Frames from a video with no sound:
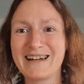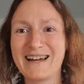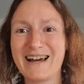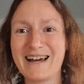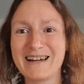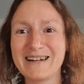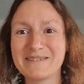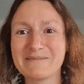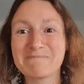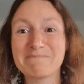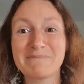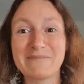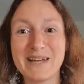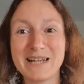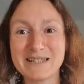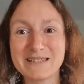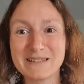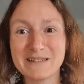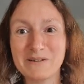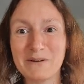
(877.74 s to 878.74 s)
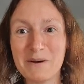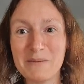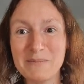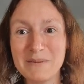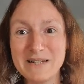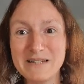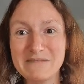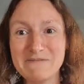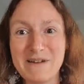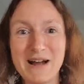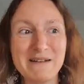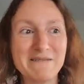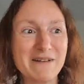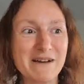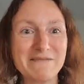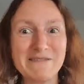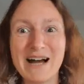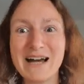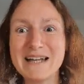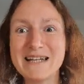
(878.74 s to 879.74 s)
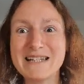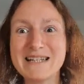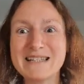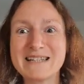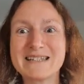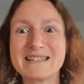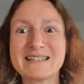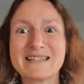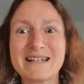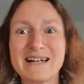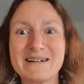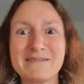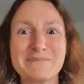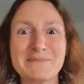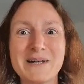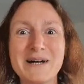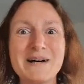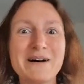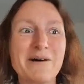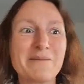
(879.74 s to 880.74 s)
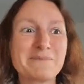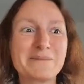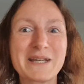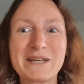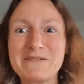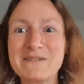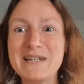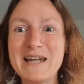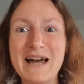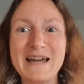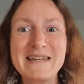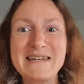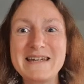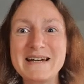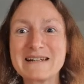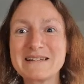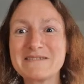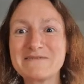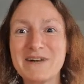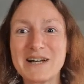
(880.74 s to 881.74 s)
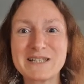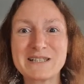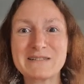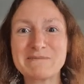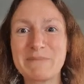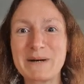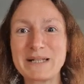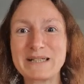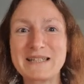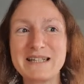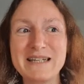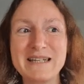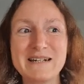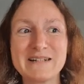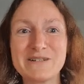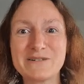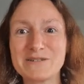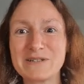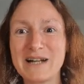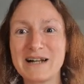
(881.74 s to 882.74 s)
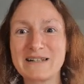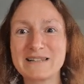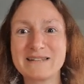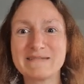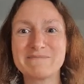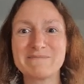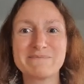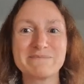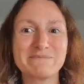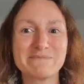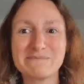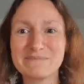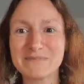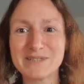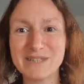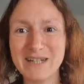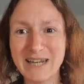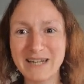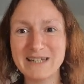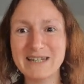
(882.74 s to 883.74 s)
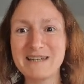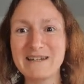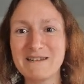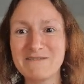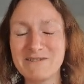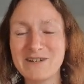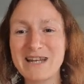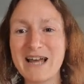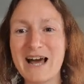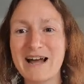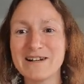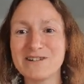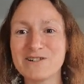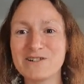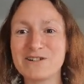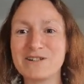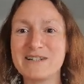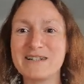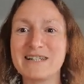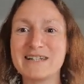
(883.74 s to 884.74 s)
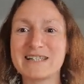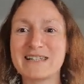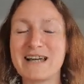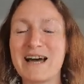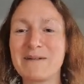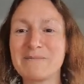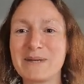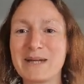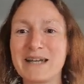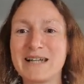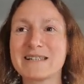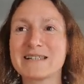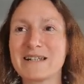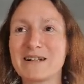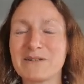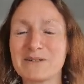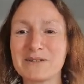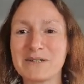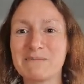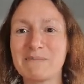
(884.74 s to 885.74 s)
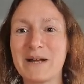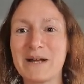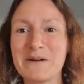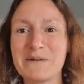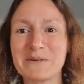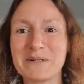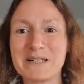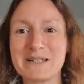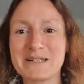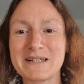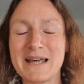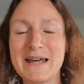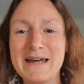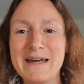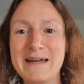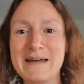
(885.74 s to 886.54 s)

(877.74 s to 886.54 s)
ach, wärst du doch mit, weil wer weiß, ähm, ne, ob nicht wieder irgendwas passiert und dann legen die dir wieder alles still. Es kam ja gestern auch die Meldung, dass